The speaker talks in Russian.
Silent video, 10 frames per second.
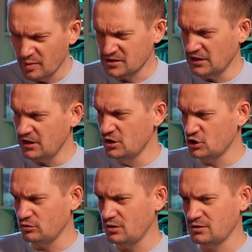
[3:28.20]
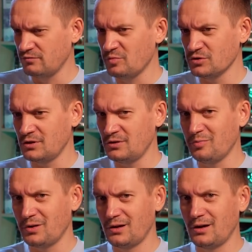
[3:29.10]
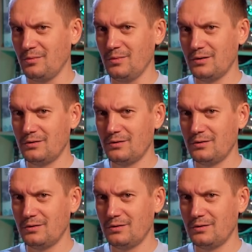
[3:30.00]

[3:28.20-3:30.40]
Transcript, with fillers: Не последний же у нас выпуск этой программы.